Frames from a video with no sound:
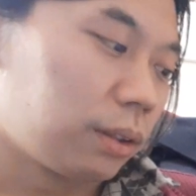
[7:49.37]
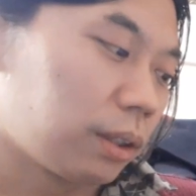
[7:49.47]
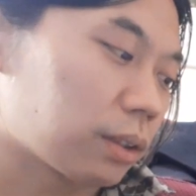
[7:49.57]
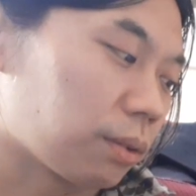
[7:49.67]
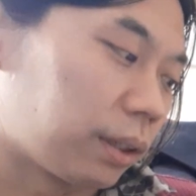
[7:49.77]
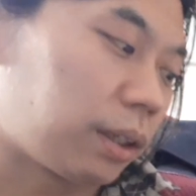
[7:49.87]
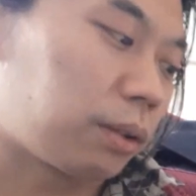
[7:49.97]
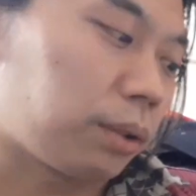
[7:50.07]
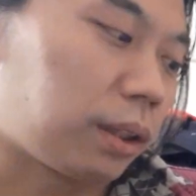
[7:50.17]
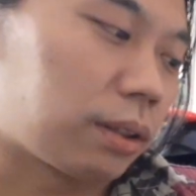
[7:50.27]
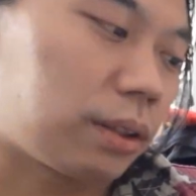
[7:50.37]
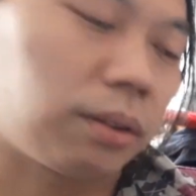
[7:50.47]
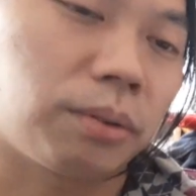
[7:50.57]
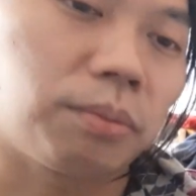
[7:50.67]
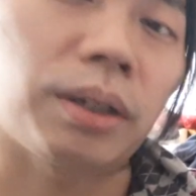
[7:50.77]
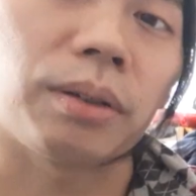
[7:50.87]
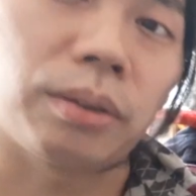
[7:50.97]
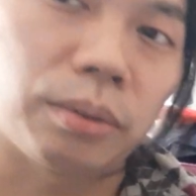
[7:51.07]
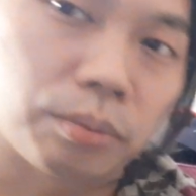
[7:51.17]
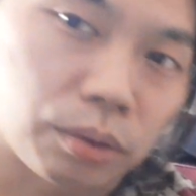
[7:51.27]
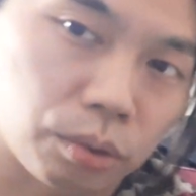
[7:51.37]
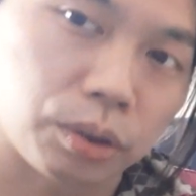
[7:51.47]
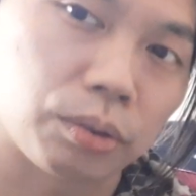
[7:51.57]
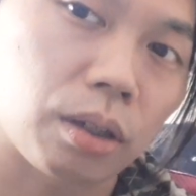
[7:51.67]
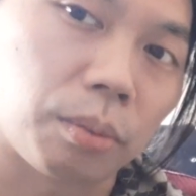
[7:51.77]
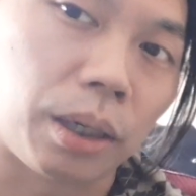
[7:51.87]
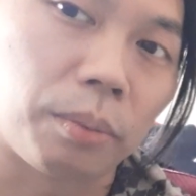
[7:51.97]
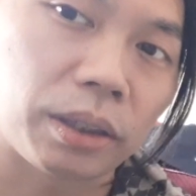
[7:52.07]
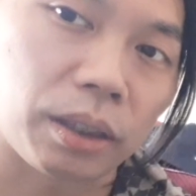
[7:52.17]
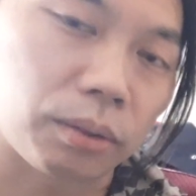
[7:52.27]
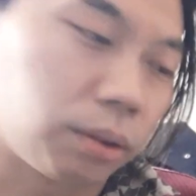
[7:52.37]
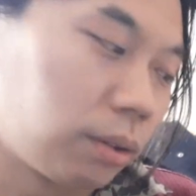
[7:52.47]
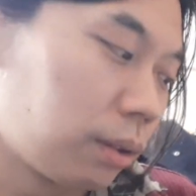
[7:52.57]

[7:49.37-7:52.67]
う、奴はいない時なんですけど、まあ、特集が組まれましたと。